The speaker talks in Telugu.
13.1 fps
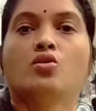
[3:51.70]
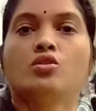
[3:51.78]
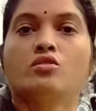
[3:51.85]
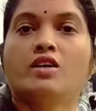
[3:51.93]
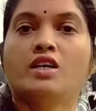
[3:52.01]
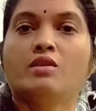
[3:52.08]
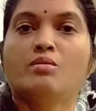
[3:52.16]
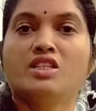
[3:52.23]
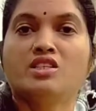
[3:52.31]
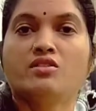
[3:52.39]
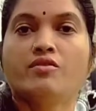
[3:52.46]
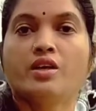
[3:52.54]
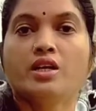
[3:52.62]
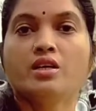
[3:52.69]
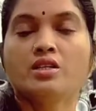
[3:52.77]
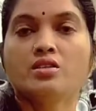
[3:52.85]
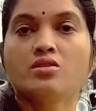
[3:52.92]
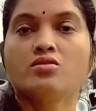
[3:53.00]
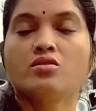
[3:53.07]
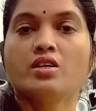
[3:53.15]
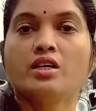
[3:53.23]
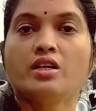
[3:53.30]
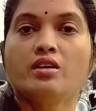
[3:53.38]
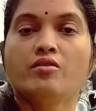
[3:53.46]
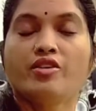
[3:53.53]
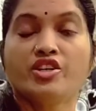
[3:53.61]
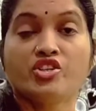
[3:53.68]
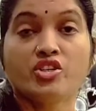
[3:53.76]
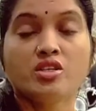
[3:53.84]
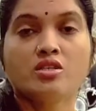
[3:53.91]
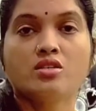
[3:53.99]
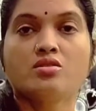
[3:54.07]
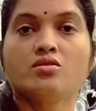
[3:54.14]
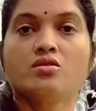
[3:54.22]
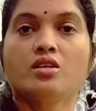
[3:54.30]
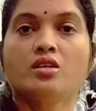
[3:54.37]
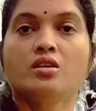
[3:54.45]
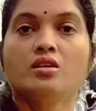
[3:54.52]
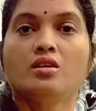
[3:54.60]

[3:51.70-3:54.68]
రోజ్ వాటర్ మంచి ఫ్రేగ్రెన్స్ ఇస్తుందండి ఫ్రెష్నెస్ ఇస్తుంది